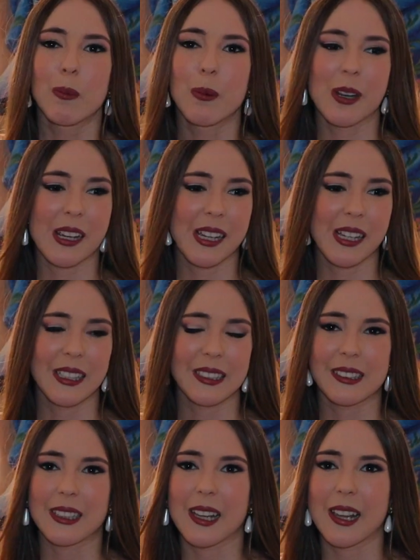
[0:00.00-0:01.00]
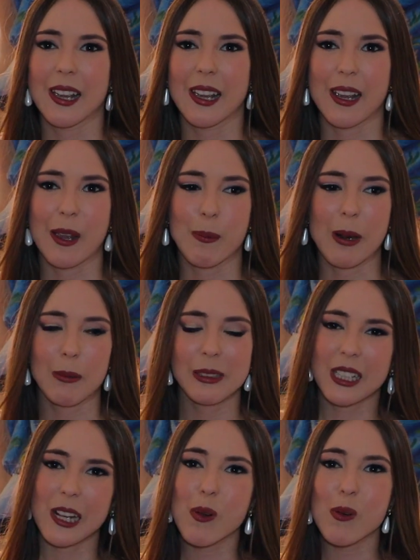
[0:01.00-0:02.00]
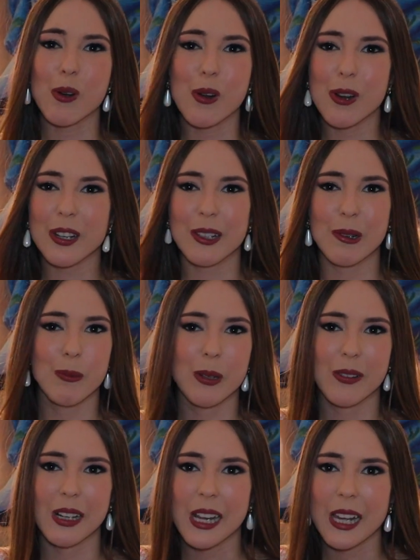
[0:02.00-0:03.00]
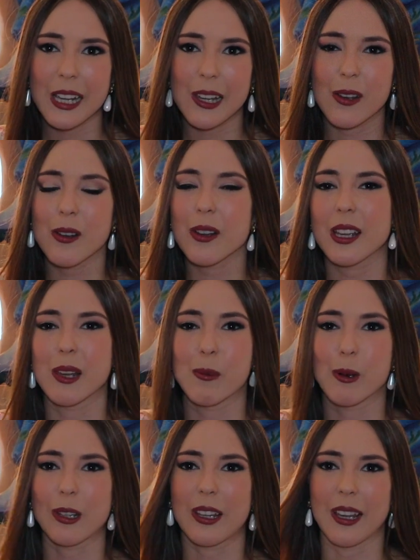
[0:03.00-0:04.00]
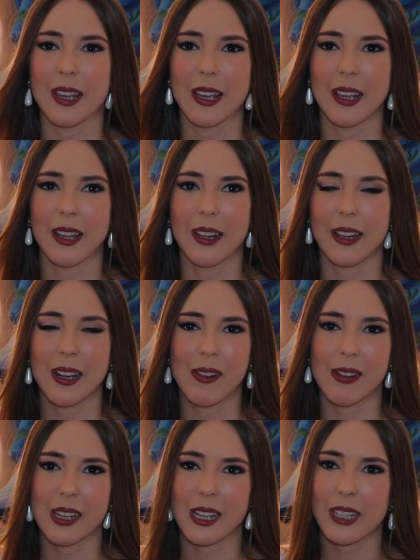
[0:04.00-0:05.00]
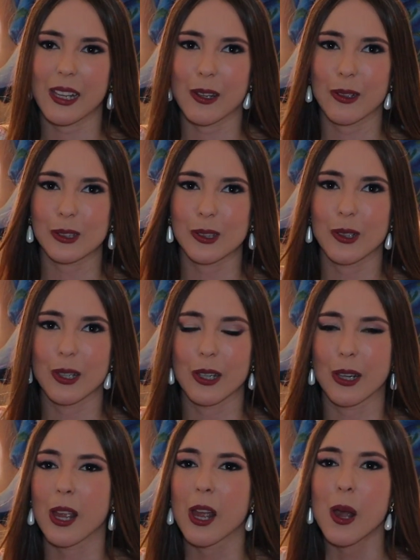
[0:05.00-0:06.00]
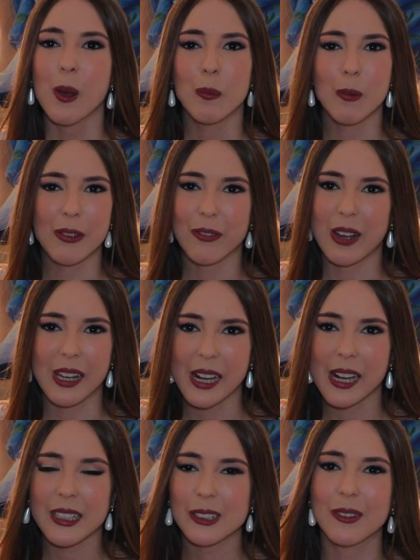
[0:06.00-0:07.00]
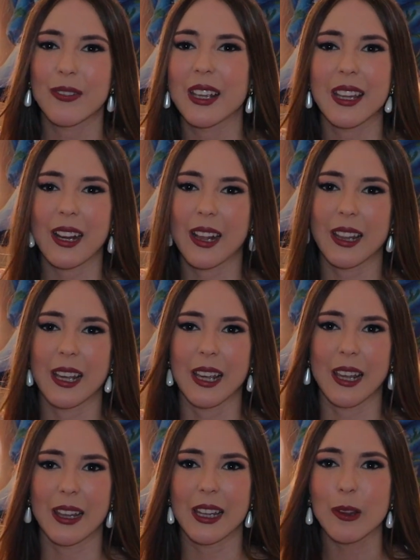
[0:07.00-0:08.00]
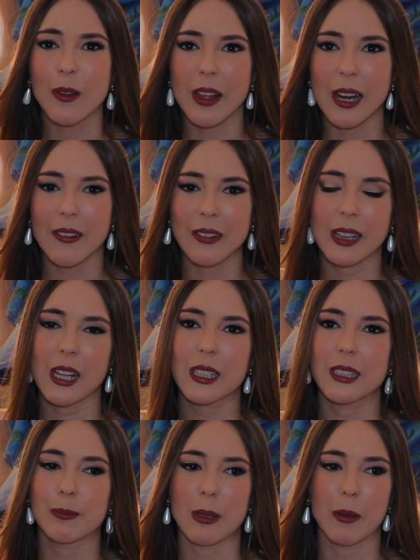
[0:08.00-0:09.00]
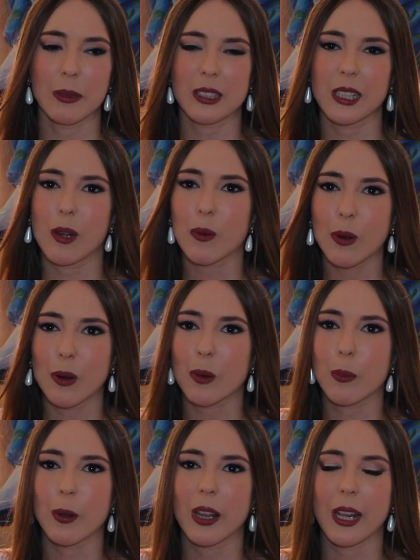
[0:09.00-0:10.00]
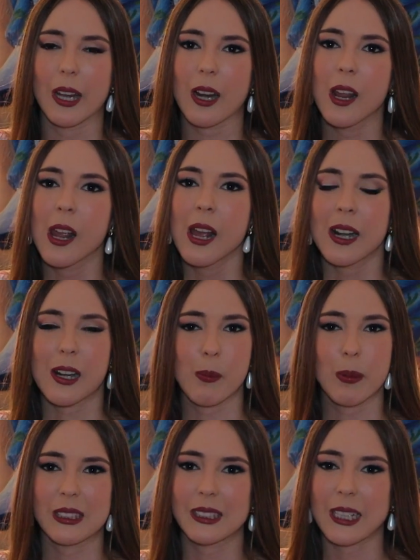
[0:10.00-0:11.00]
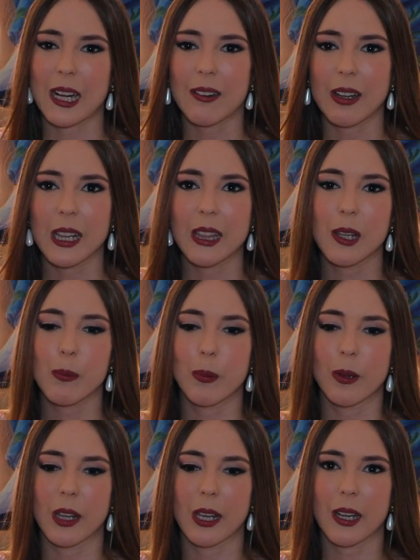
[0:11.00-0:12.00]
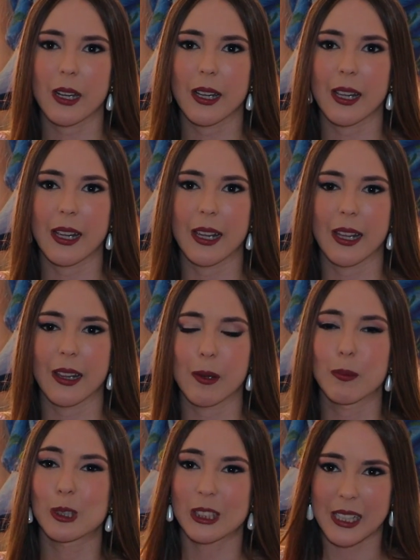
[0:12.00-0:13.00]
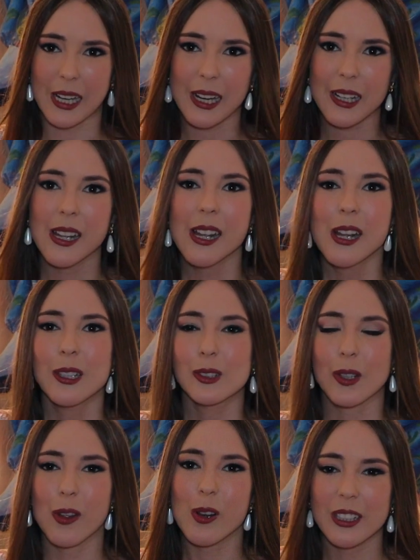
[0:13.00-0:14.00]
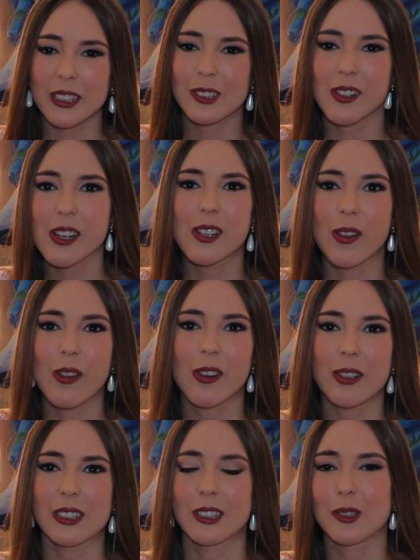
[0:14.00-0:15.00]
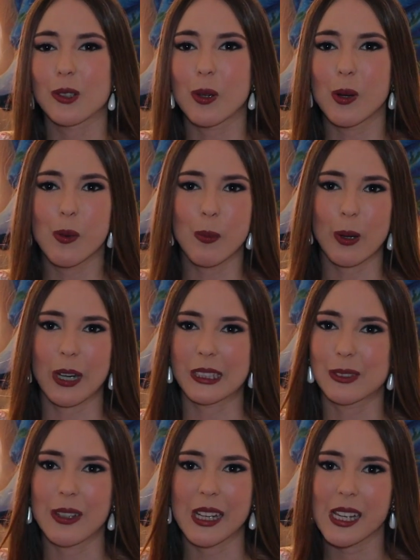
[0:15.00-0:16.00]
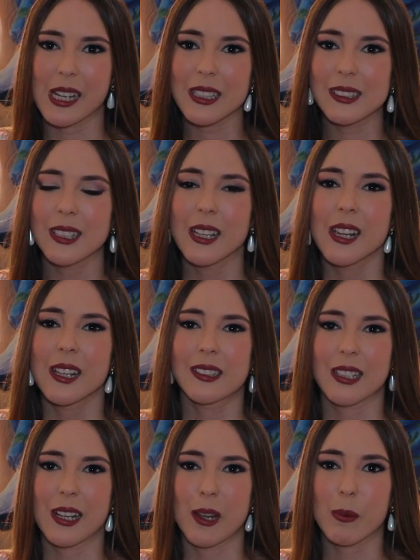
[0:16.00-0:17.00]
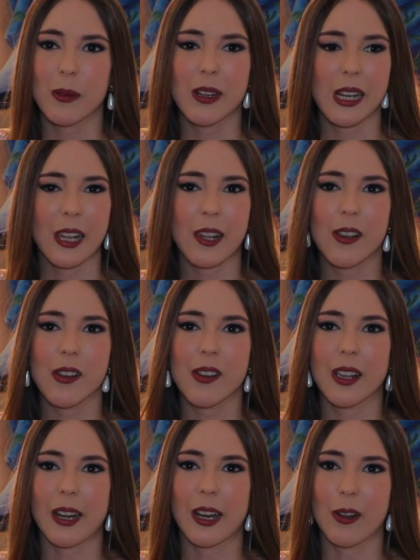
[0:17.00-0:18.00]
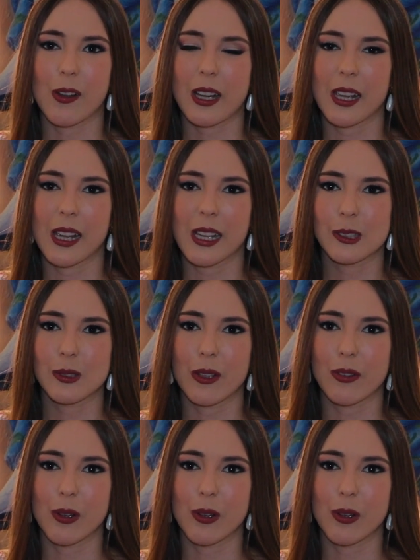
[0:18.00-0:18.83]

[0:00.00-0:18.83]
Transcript: Pues eh, para mí sería un honor y un privilegio eh, porque la verdad que yo soy muy fallera, soy fallera de, de, toda la vida y para mí sería un honor poder representar a Valencia y poder demostrar todo lo que soy y todo lo que siento por las fallas sería un privilegio. Eh, creo que es una